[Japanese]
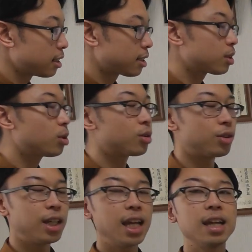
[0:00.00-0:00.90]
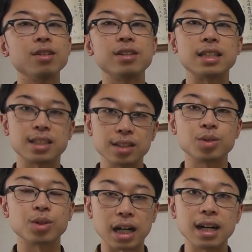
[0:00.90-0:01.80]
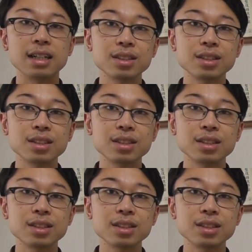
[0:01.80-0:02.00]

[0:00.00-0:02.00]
すごく冷えるんですとか